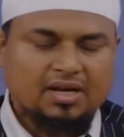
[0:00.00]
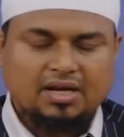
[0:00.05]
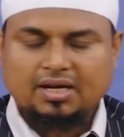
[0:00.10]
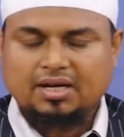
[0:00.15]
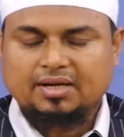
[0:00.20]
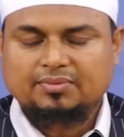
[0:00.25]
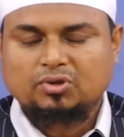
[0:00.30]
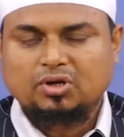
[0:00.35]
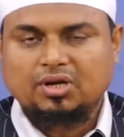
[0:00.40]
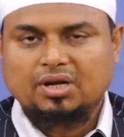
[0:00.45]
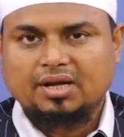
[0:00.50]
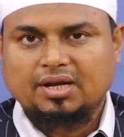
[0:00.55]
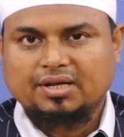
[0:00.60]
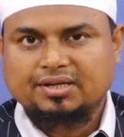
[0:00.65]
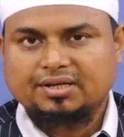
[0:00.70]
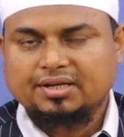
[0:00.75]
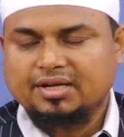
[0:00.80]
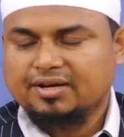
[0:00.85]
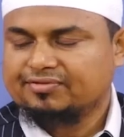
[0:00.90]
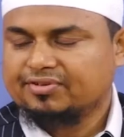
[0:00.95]
अलहमदिल्ला
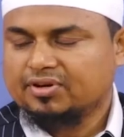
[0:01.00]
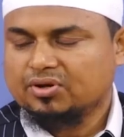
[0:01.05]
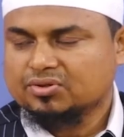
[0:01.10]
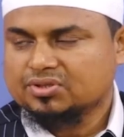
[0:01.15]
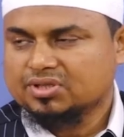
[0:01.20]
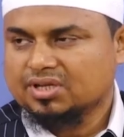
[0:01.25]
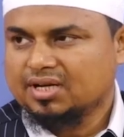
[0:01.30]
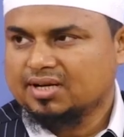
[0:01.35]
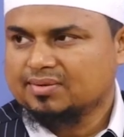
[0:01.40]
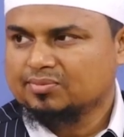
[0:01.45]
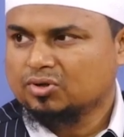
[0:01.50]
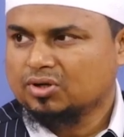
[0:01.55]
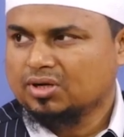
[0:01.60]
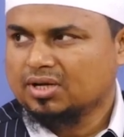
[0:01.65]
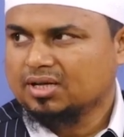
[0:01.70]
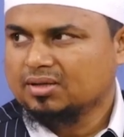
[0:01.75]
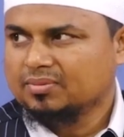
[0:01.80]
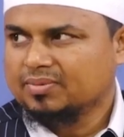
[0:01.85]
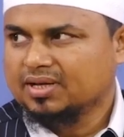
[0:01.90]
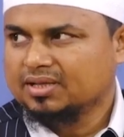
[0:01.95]
कफ़ा
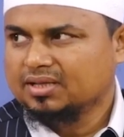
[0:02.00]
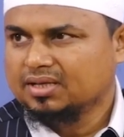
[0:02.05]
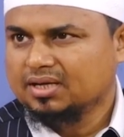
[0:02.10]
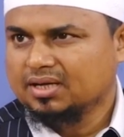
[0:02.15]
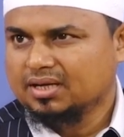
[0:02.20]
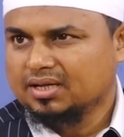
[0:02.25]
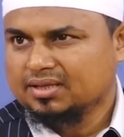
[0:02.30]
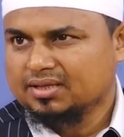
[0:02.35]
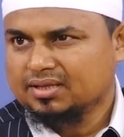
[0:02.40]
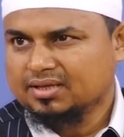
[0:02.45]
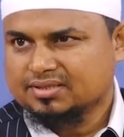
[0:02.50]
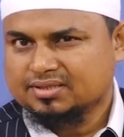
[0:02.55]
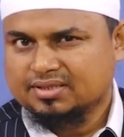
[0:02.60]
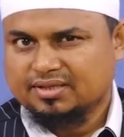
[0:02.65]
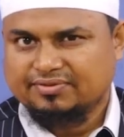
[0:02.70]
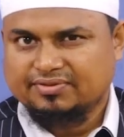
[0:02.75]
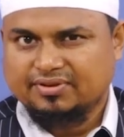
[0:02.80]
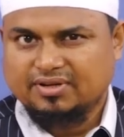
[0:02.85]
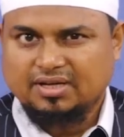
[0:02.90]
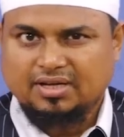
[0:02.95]

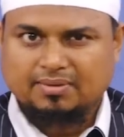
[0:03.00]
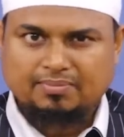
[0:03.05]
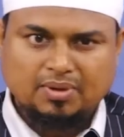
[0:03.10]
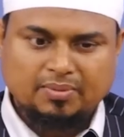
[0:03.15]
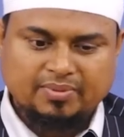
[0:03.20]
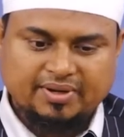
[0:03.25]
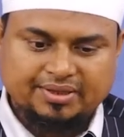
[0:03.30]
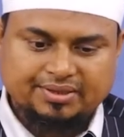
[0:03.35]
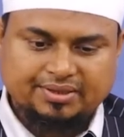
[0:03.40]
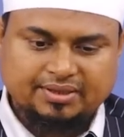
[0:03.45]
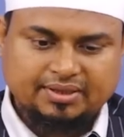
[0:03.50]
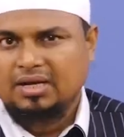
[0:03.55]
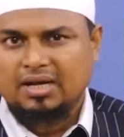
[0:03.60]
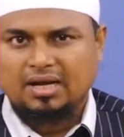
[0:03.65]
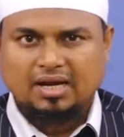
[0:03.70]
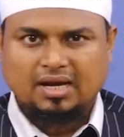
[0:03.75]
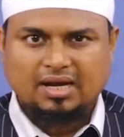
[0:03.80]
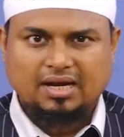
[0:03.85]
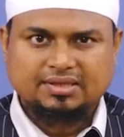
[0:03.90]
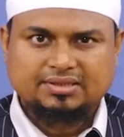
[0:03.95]
वसलामबादीनस्तफ़ा अम्माबाद
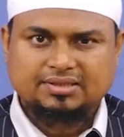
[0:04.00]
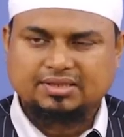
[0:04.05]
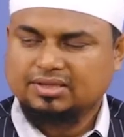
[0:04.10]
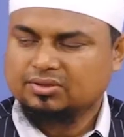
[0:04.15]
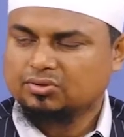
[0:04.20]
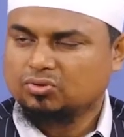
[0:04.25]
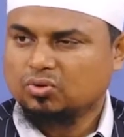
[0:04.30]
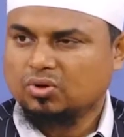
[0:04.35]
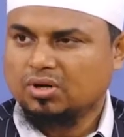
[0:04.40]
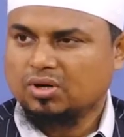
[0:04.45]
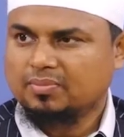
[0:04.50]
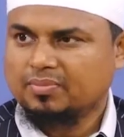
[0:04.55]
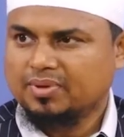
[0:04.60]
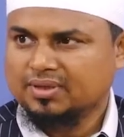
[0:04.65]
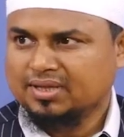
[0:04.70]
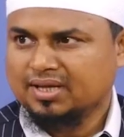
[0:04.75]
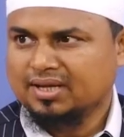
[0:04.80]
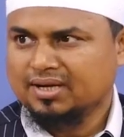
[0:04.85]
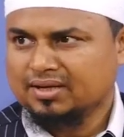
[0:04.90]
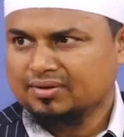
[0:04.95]
आज एक दुआ
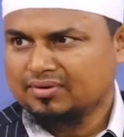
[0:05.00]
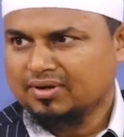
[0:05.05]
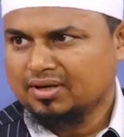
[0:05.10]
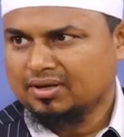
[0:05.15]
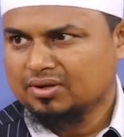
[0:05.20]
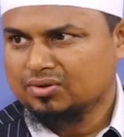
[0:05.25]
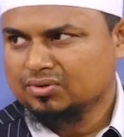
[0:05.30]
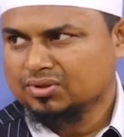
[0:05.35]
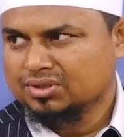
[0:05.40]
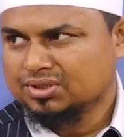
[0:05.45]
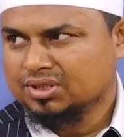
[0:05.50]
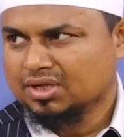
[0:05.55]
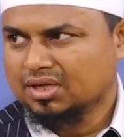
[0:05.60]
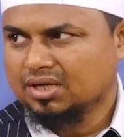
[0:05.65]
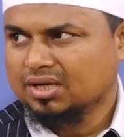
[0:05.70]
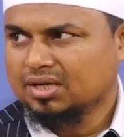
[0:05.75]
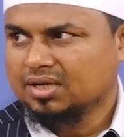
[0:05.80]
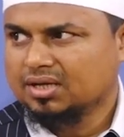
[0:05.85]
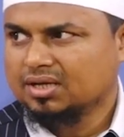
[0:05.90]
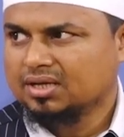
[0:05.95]
बताने वाला हूँ
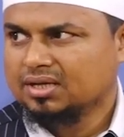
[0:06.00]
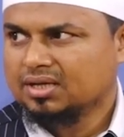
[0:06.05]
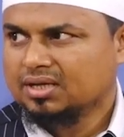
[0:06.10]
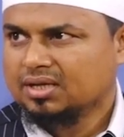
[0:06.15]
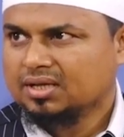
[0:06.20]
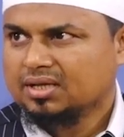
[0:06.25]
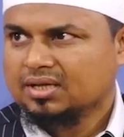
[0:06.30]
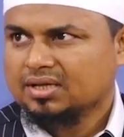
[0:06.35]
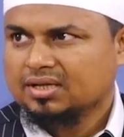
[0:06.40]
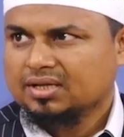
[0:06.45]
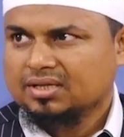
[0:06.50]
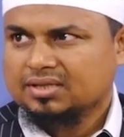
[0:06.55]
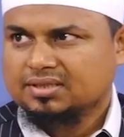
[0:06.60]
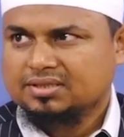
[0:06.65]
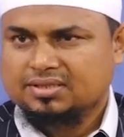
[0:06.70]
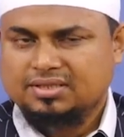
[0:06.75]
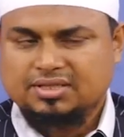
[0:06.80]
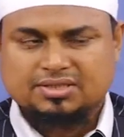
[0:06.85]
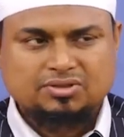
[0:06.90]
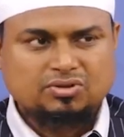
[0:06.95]
इन
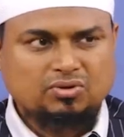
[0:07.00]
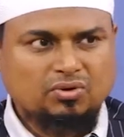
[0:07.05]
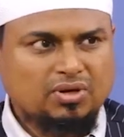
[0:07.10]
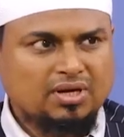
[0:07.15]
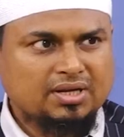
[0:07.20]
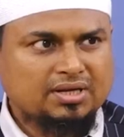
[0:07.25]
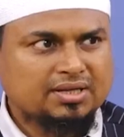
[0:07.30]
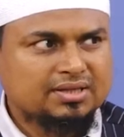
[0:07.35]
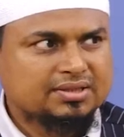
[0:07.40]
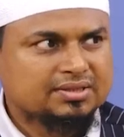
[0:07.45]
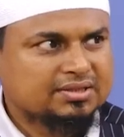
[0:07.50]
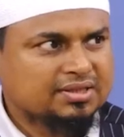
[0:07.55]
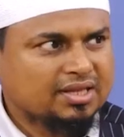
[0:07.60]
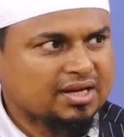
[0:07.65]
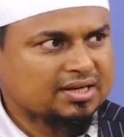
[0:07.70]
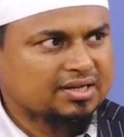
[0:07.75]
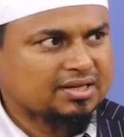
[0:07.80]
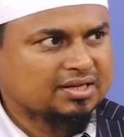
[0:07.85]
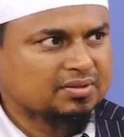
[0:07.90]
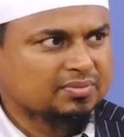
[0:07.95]
जिस दुआ ने
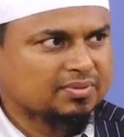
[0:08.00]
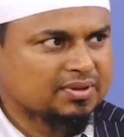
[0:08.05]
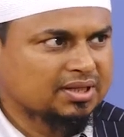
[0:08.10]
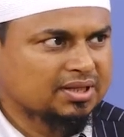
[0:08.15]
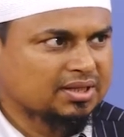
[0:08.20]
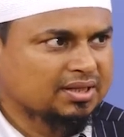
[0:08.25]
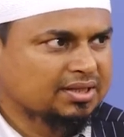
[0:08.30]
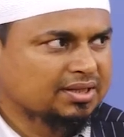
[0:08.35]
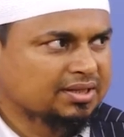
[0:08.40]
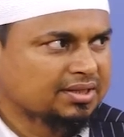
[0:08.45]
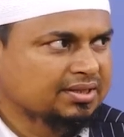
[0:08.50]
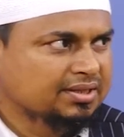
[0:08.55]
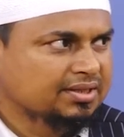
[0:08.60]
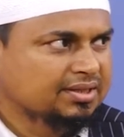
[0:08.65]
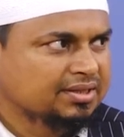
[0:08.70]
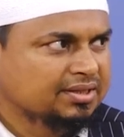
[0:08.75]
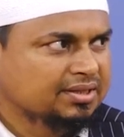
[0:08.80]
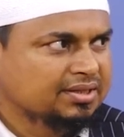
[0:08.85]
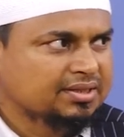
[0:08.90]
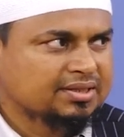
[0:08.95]
तारीख बदल दी
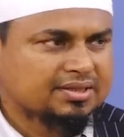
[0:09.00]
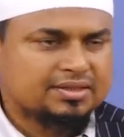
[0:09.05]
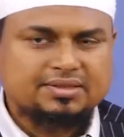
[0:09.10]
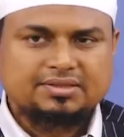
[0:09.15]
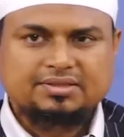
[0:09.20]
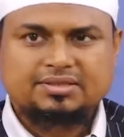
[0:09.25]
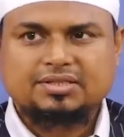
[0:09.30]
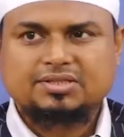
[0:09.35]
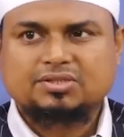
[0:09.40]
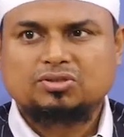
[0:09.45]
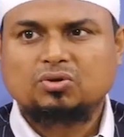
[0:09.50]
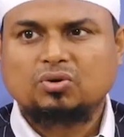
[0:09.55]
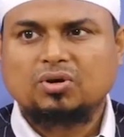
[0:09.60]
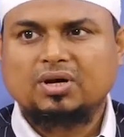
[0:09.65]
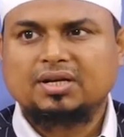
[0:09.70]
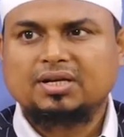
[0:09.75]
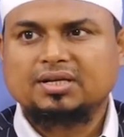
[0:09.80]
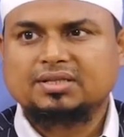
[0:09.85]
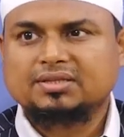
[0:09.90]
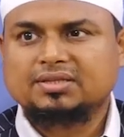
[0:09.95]
जिस
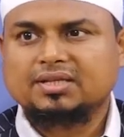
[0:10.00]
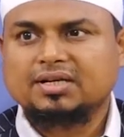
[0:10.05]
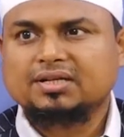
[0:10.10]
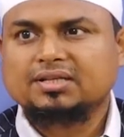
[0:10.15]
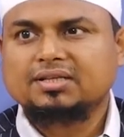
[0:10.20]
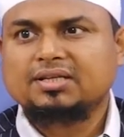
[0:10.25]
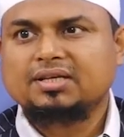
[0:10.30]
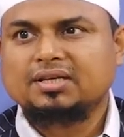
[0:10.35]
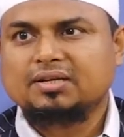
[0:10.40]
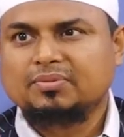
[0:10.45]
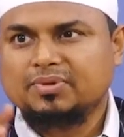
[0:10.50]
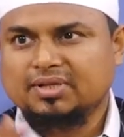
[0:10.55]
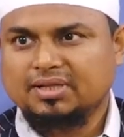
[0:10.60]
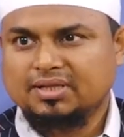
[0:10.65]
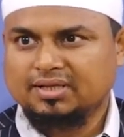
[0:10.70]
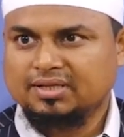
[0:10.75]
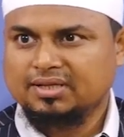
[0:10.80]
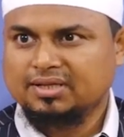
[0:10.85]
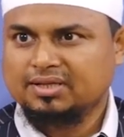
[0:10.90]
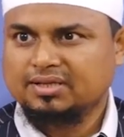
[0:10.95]
दुआ ने तकदीर
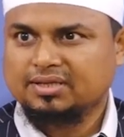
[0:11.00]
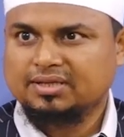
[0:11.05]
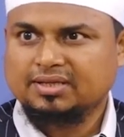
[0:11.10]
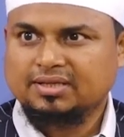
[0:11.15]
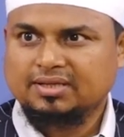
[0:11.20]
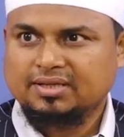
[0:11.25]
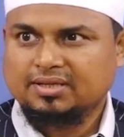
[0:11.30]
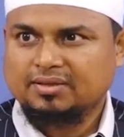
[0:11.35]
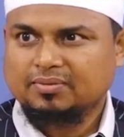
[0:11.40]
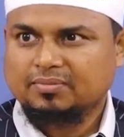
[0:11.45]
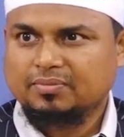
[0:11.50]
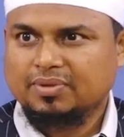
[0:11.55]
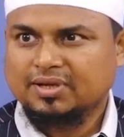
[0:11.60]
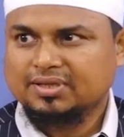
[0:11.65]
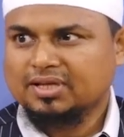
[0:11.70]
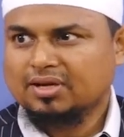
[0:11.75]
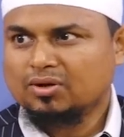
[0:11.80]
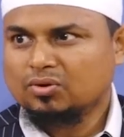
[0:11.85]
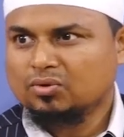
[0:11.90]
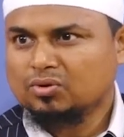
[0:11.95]
बदल दी
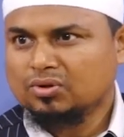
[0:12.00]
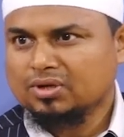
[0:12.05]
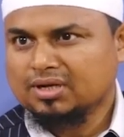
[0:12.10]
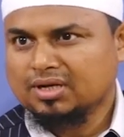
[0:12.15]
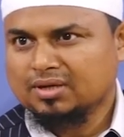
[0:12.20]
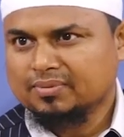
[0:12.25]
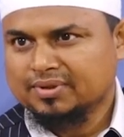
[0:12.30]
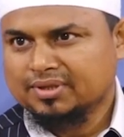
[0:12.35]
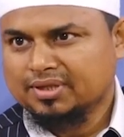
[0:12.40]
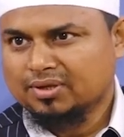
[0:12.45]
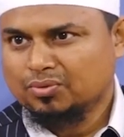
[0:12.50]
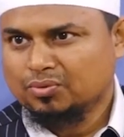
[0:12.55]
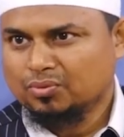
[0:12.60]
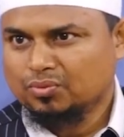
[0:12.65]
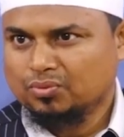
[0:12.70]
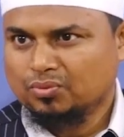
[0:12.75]
बताऊँ कि ना बताऊँ